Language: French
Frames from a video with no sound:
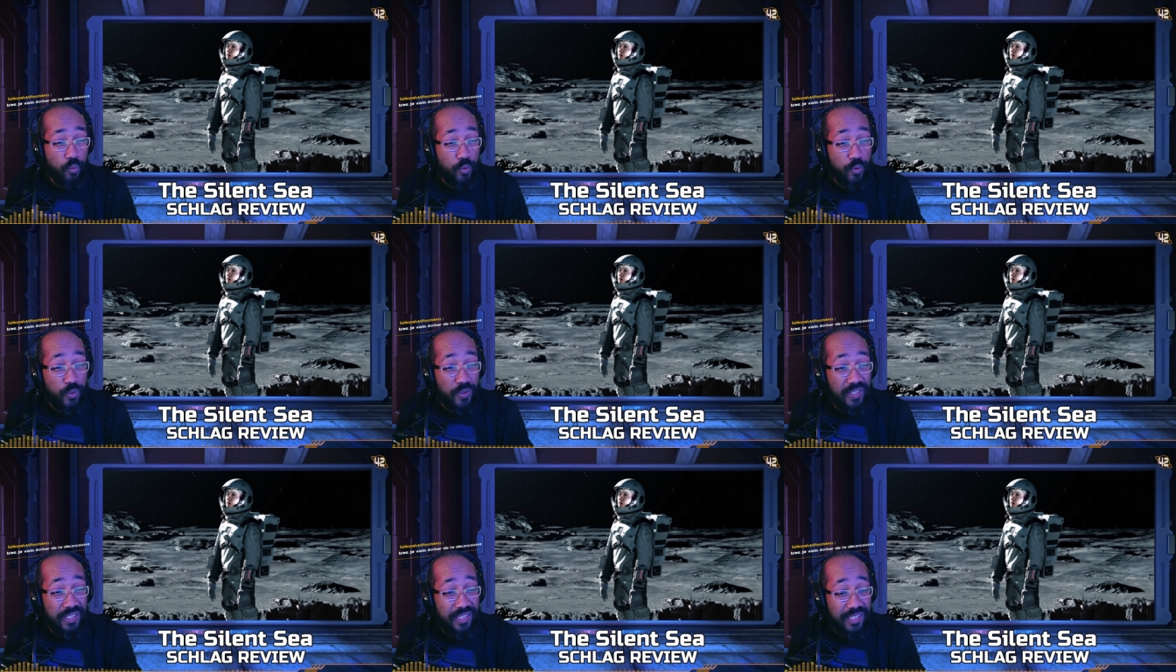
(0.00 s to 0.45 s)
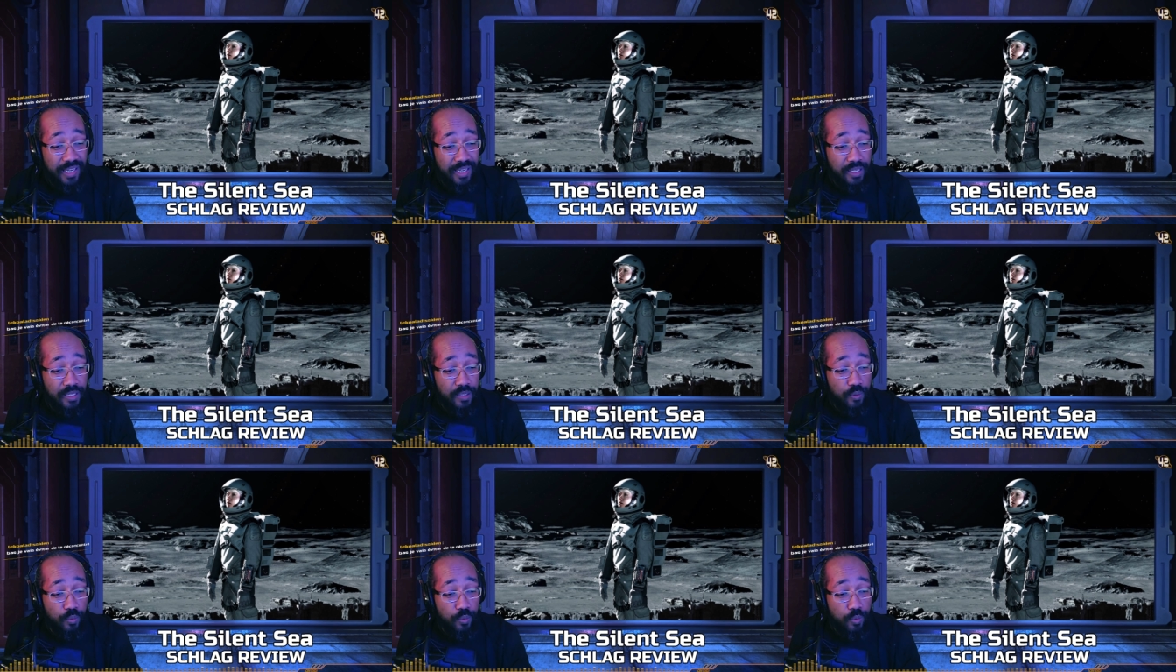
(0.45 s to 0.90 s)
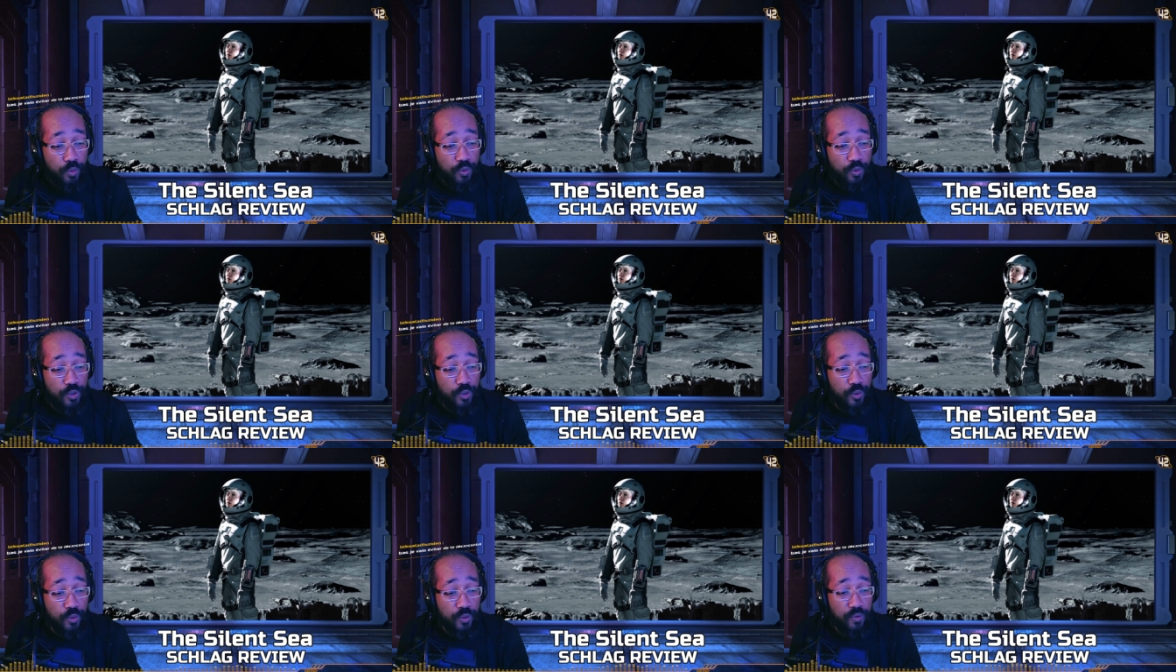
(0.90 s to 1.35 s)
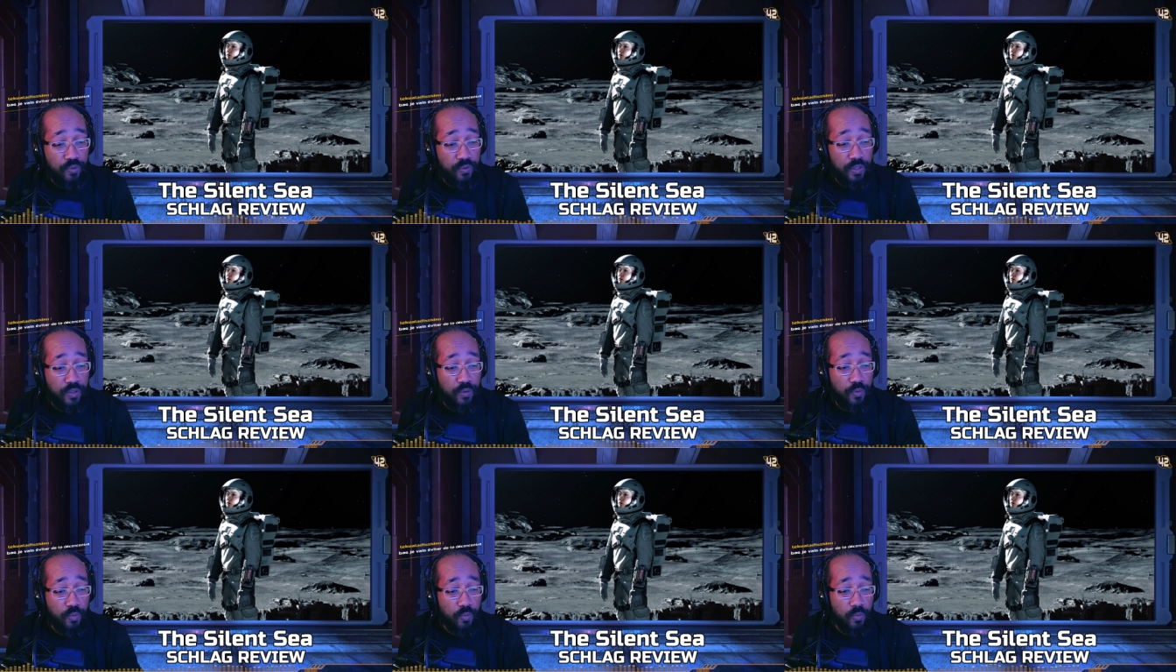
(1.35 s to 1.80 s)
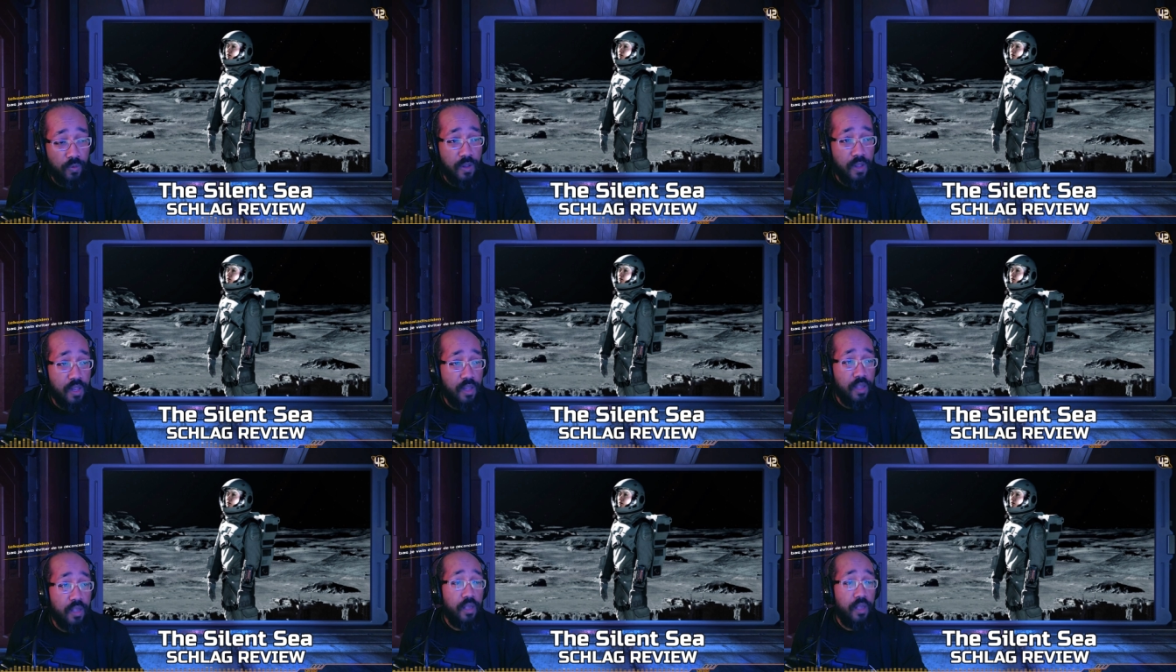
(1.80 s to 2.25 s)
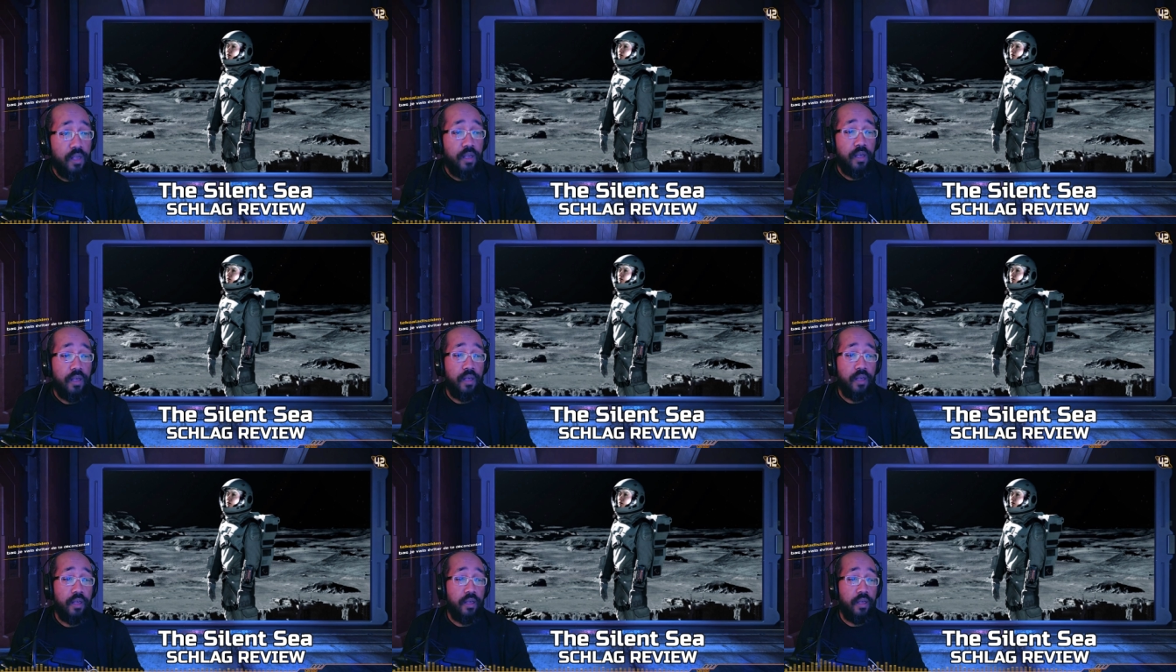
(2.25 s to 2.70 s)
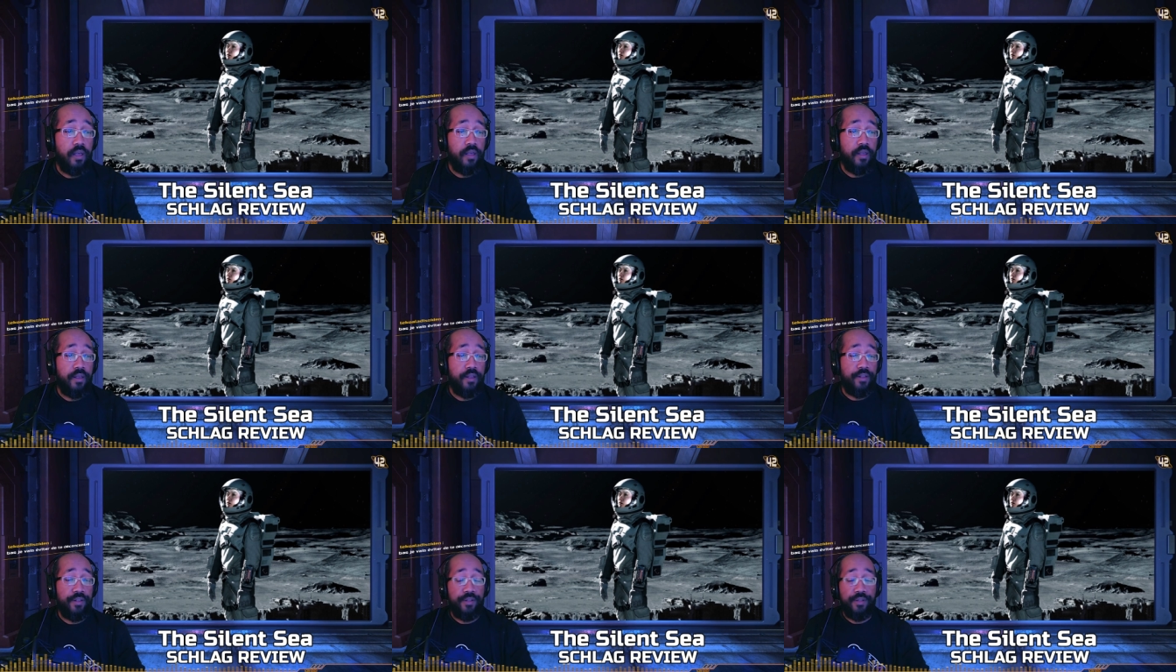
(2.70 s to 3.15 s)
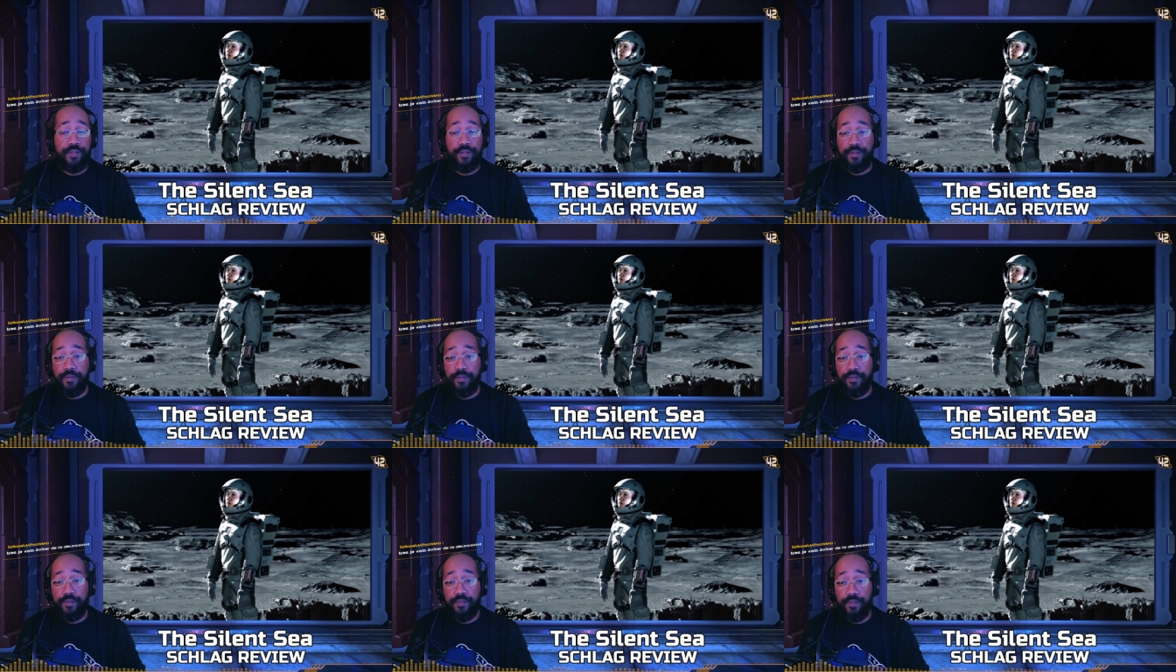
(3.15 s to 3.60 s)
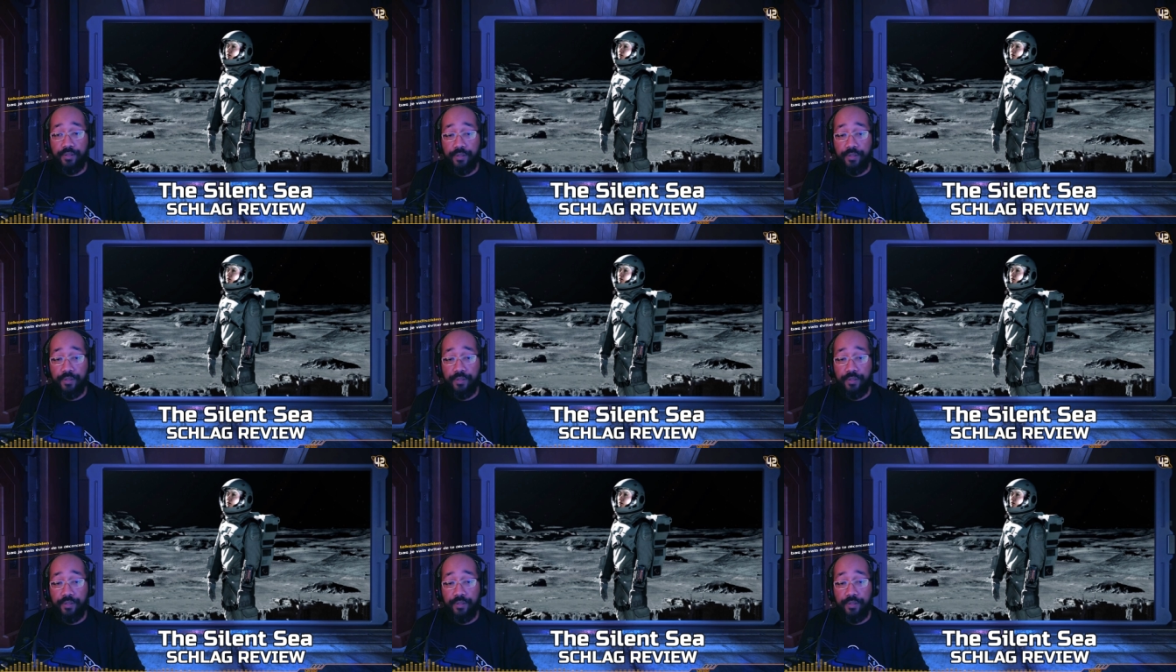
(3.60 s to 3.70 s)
donc série de science-fiction euh,